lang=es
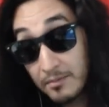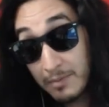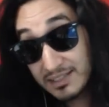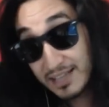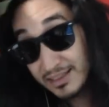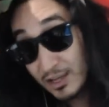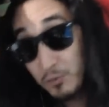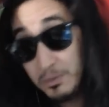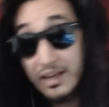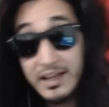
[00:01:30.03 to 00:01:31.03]
más gente lo
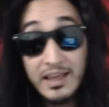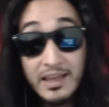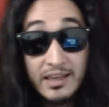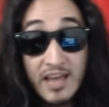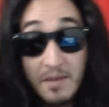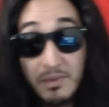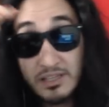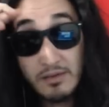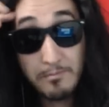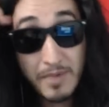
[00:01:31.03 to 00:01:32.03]
mire y a mí se
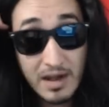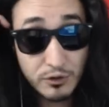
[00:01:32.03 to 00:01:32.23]
me paran